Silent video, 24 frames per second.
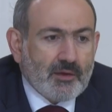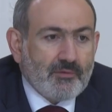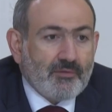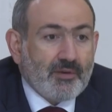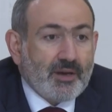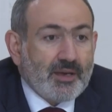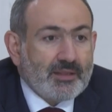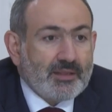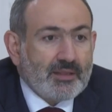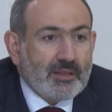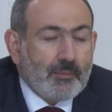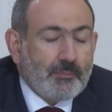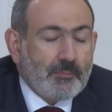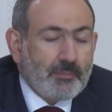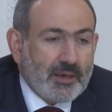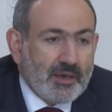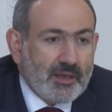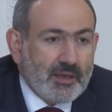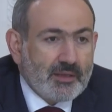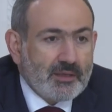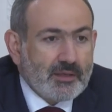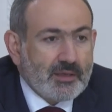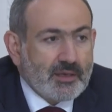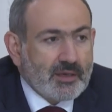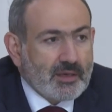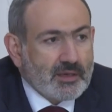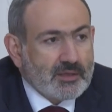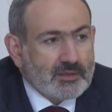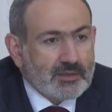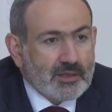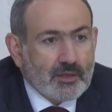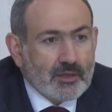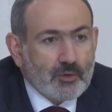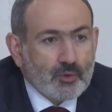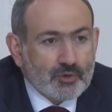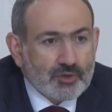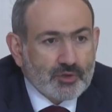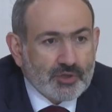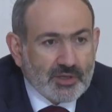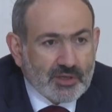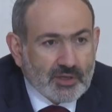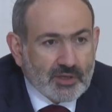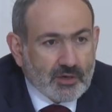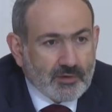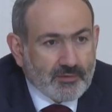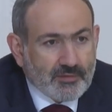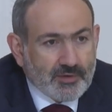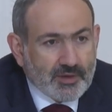военнопленных,
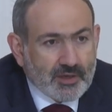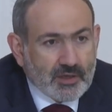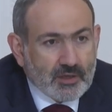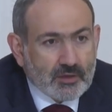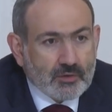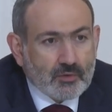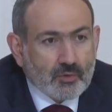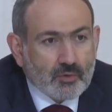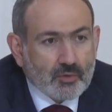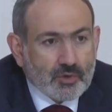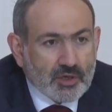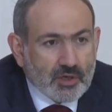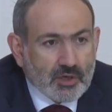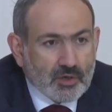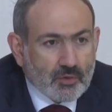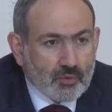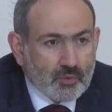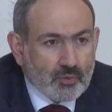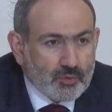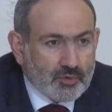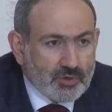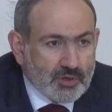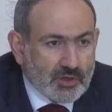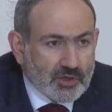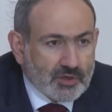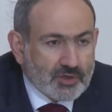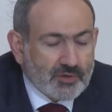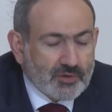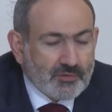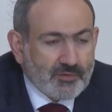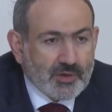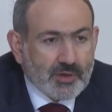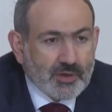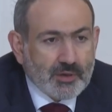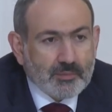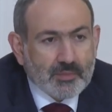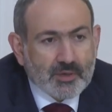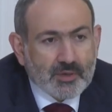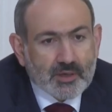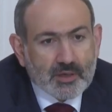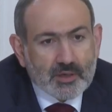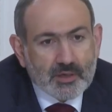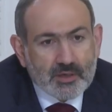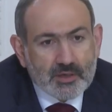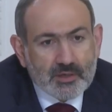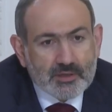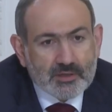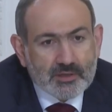заложников и других
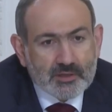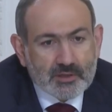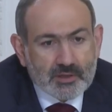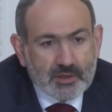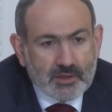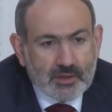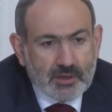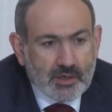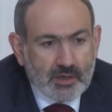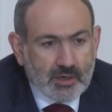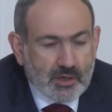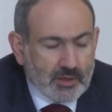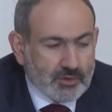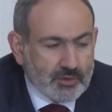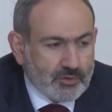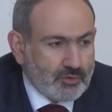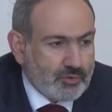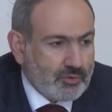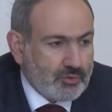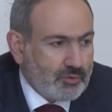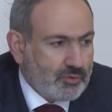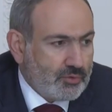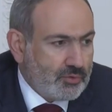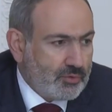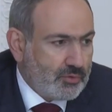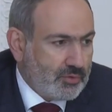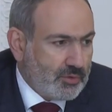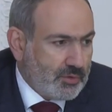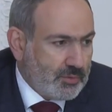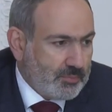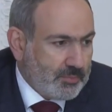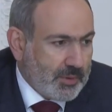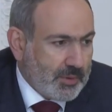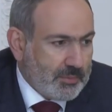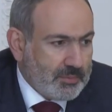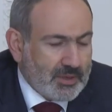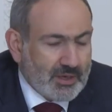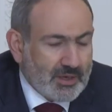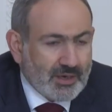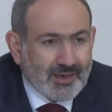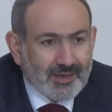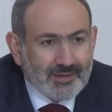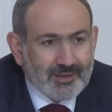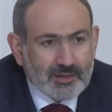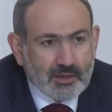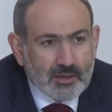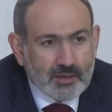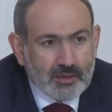удерживаемых лиц. И я хочу э,
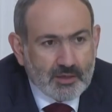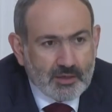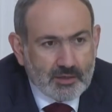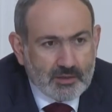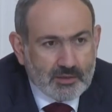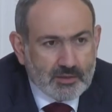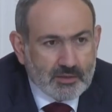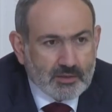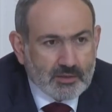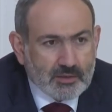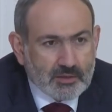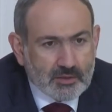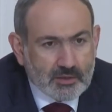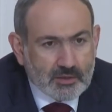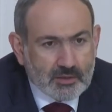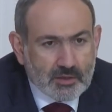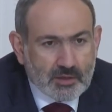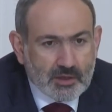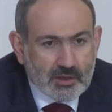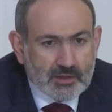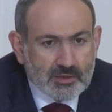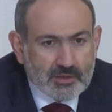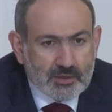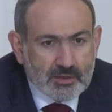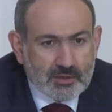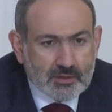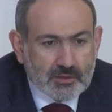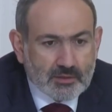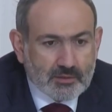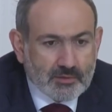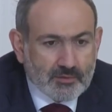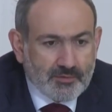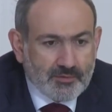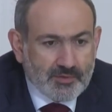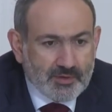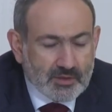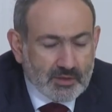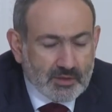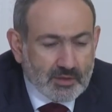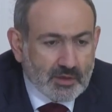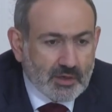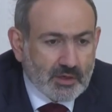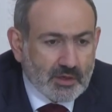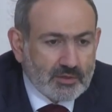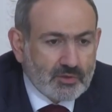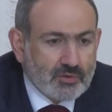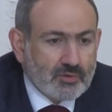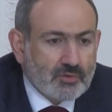поблагодарить э, Российскую
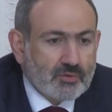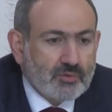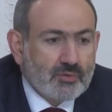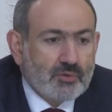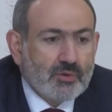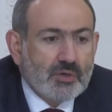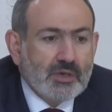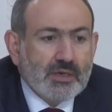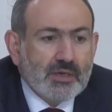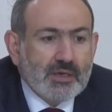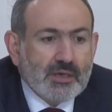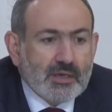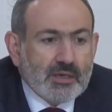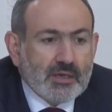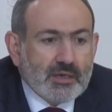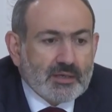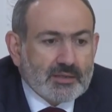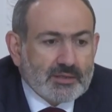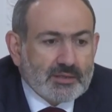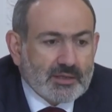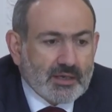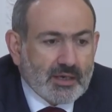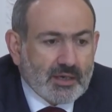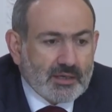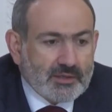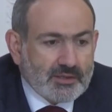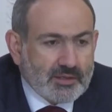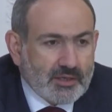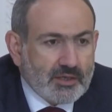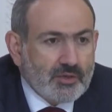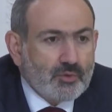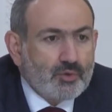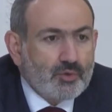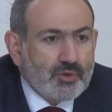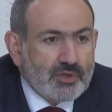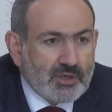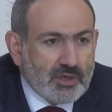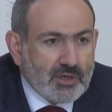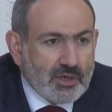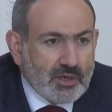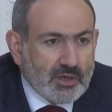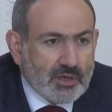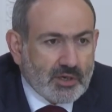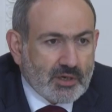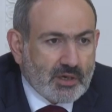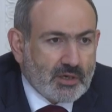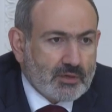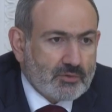Федерацию за те
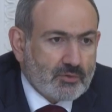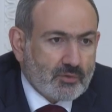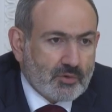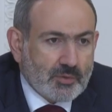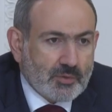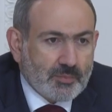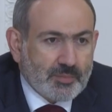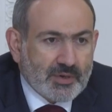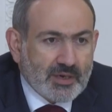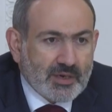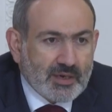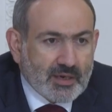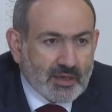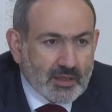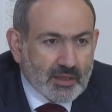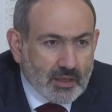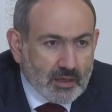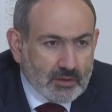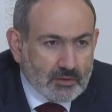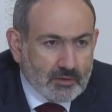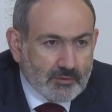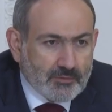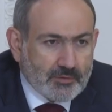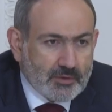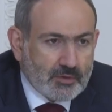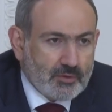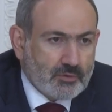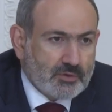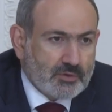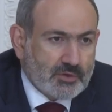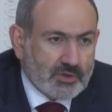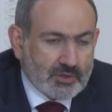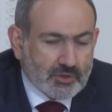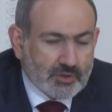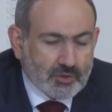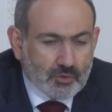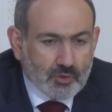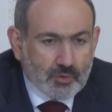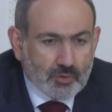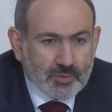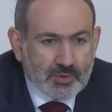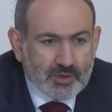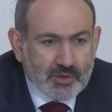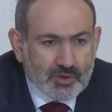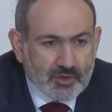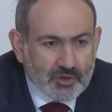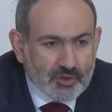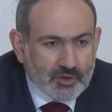усилия, которые прикладываются, чтобы